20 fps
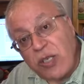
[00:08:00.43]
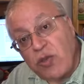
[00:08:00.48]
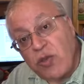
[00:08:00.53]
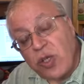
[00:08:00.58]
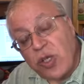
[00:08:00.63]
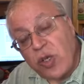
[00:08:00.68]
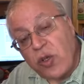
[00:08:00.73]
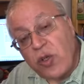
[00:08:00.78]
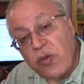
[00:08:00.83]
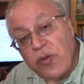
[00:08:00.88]

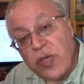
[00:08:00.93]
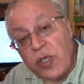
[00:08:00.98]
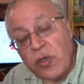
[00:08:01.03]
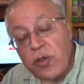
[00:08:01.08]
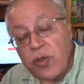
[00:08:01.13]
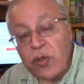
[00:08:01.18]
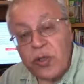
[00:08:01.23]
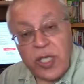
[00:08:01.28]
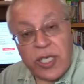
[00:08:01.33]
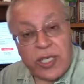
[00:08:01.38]
sonra onu
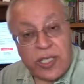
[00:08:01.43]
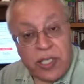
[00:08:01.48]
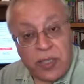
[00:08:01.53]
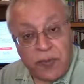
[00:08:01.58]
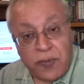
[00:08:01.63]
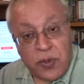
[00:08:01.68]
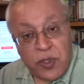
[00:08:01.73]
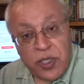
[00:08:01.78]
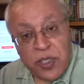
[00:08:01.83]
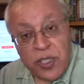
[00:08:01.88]
veriyor o da
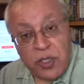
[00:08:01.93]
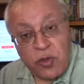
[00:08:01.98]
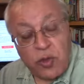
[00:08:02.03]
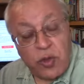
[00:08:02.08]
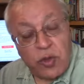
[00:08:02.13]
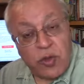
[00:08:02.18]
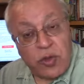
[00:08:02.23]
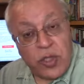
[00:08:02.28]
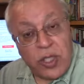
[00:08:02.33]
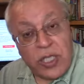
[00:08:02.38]
gidip işte
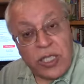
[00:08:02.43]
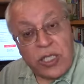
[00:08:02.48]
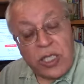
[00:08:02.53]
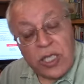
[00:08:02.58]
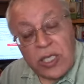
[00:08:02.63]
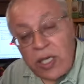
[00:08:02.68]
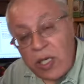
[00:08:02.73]
çocuğuna